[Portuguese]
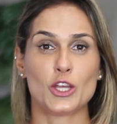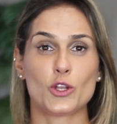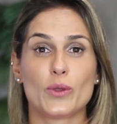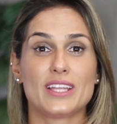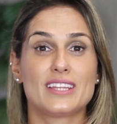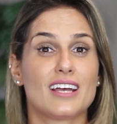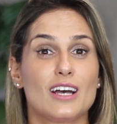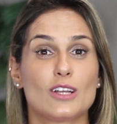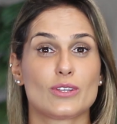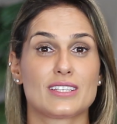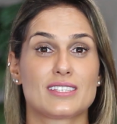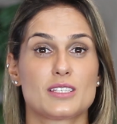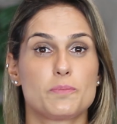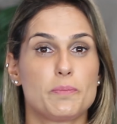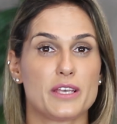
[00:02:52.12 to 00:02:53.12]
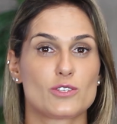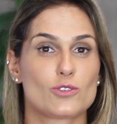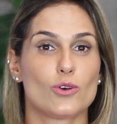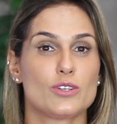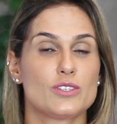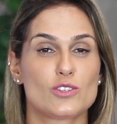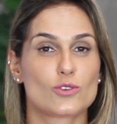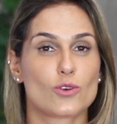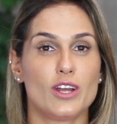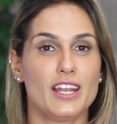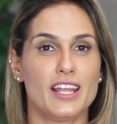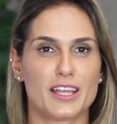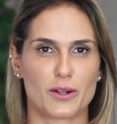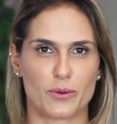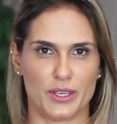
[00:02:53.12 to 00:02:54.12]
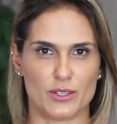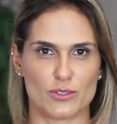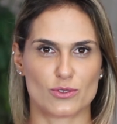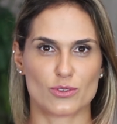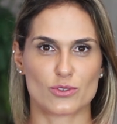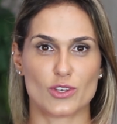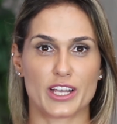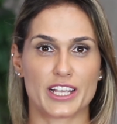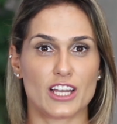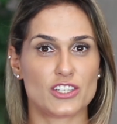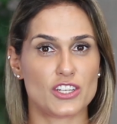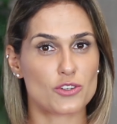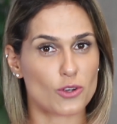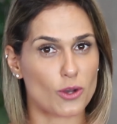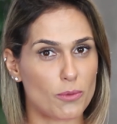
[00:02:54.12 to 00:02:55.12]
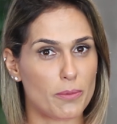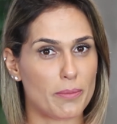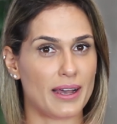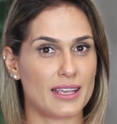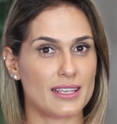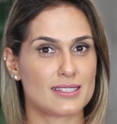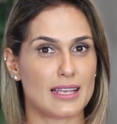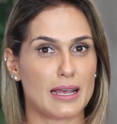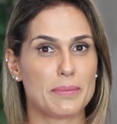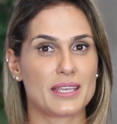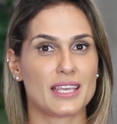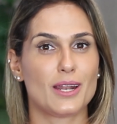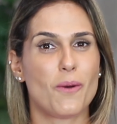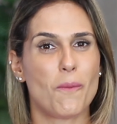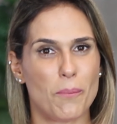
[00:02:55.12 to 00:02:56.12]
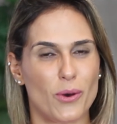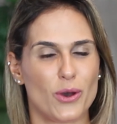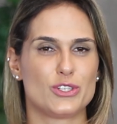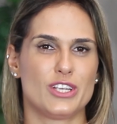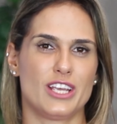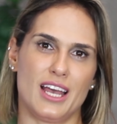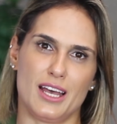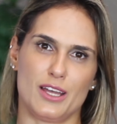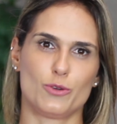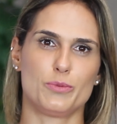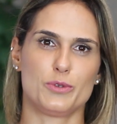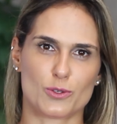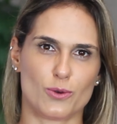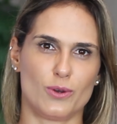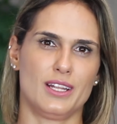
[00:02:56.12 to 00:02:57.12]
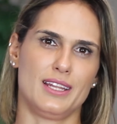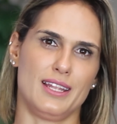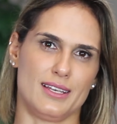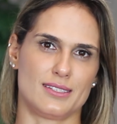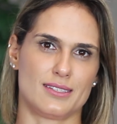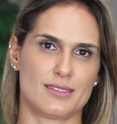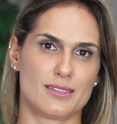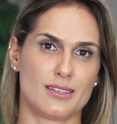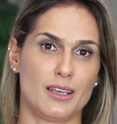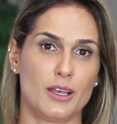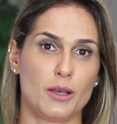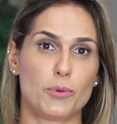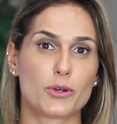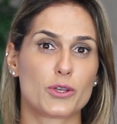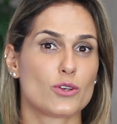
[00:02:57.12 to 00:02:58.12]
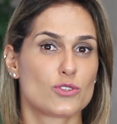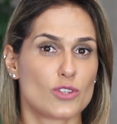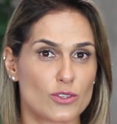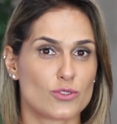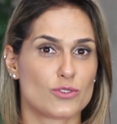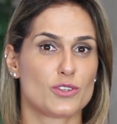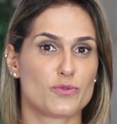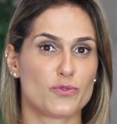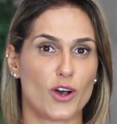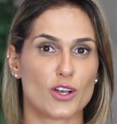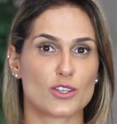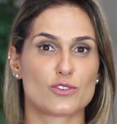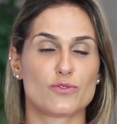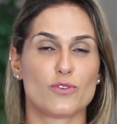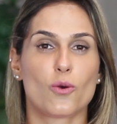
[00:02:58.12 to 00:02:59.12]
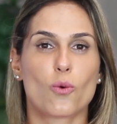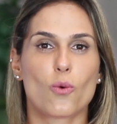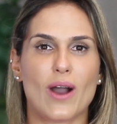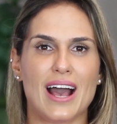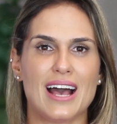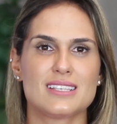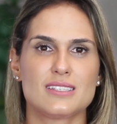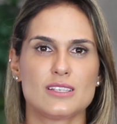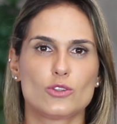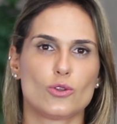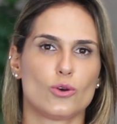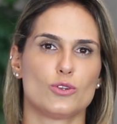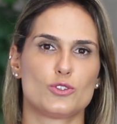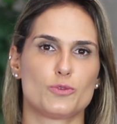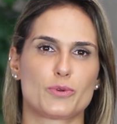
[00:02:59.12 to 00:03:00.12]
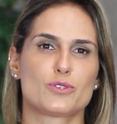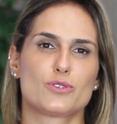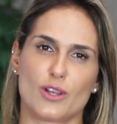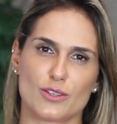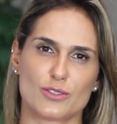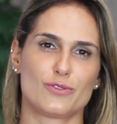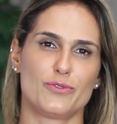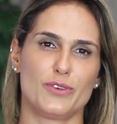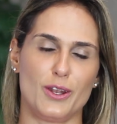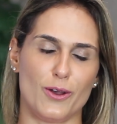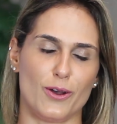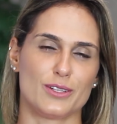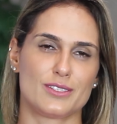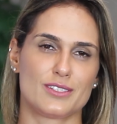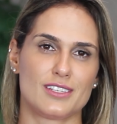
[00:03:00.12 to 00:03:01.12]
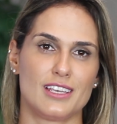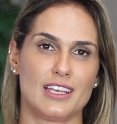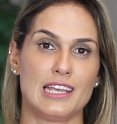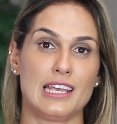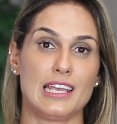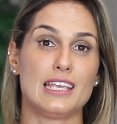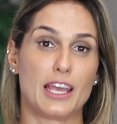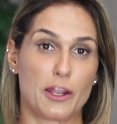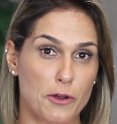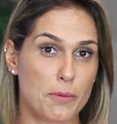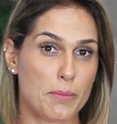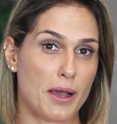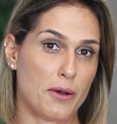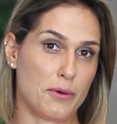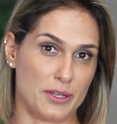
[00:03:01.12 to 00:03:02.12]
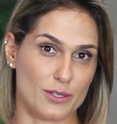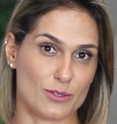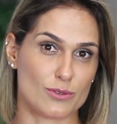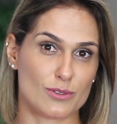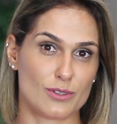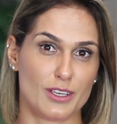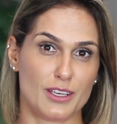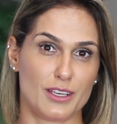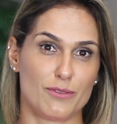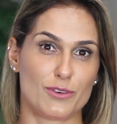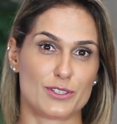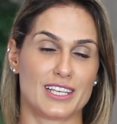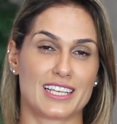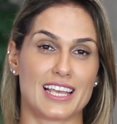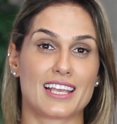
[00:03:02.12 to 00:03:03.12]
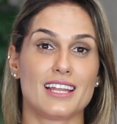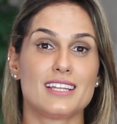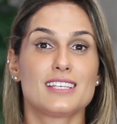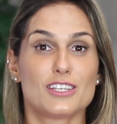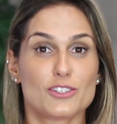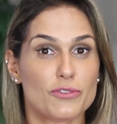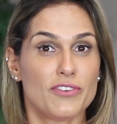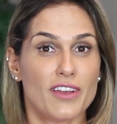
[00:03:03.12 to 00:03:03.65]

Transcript: No entanto, essas pessoas escolheram isso. Só que a gente, como mãe, sabe que não pode errar numa escolha dessas. Porque os nossos esforços vão quase todos para os nossos filhotes. E é normal isso. Você quer que eles sejam